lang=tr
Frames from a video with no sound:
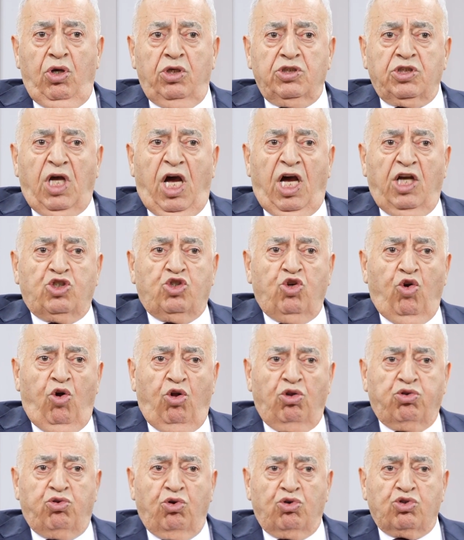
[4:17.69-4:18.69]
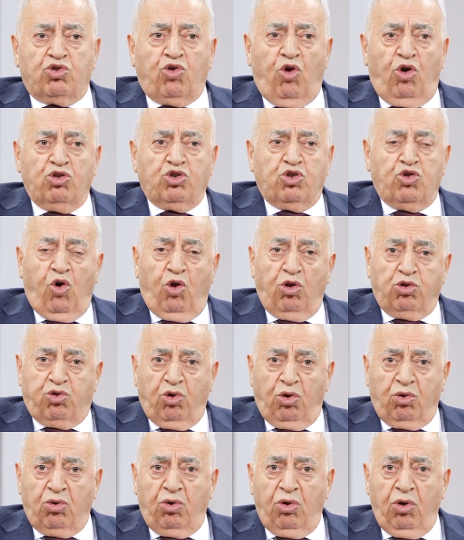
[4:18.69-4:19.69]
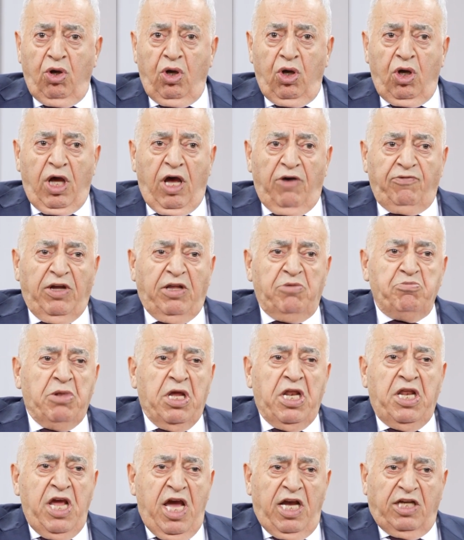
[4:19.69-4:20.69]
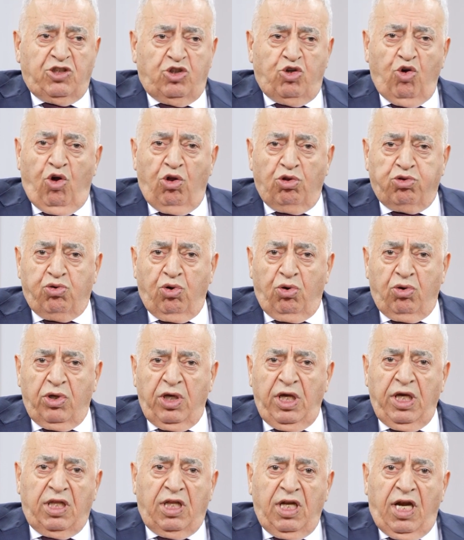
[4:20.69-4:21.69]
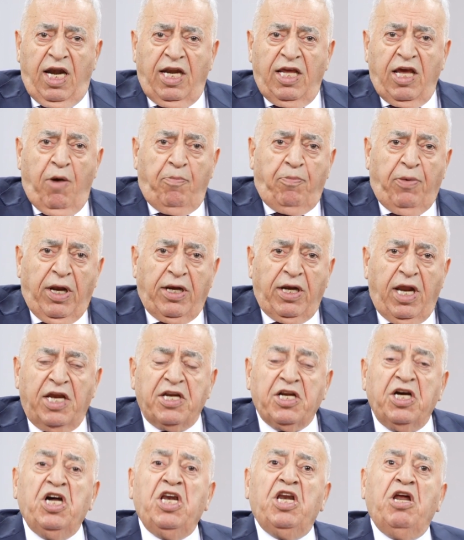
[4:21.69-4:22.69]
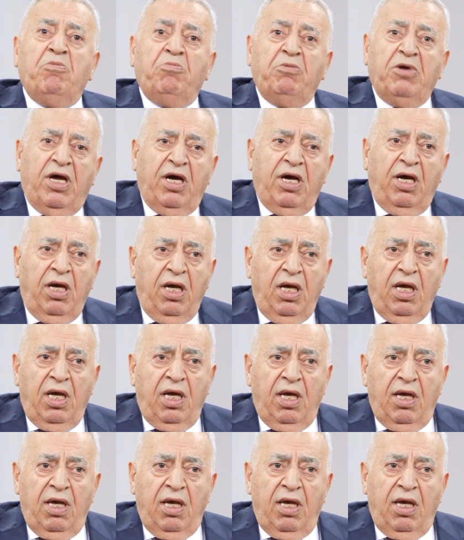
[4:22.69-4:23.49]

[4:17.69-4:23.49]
Sağcı olduk, solcu olduk, efendim milliyetçi olduk. İhtilali yapanlar ılımlı